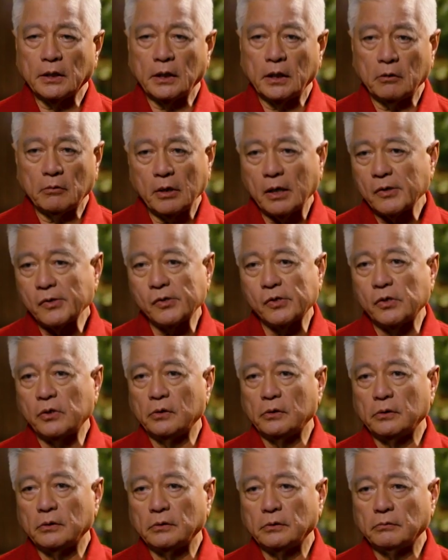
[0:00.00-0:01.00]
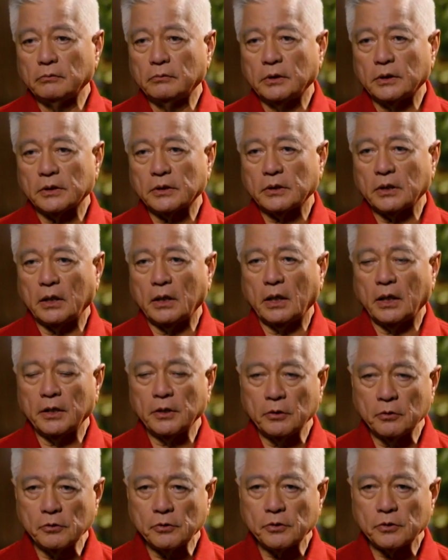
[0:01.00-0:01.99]
ginawa ko was uh, I
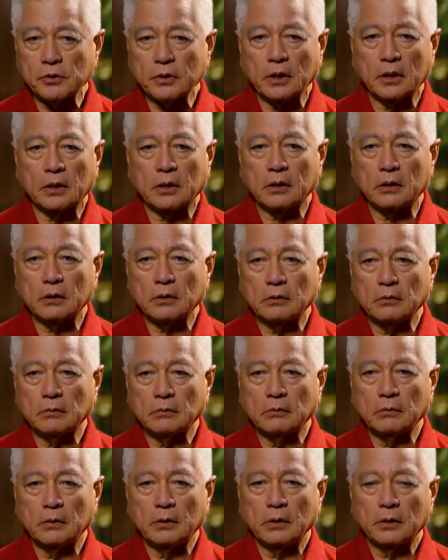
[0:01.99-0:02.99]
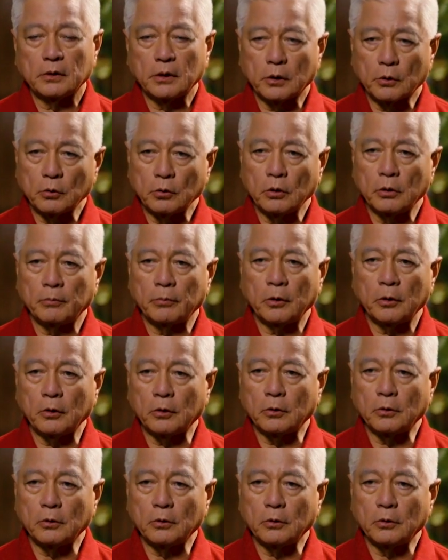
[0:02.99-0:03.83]
used uh, the rule of law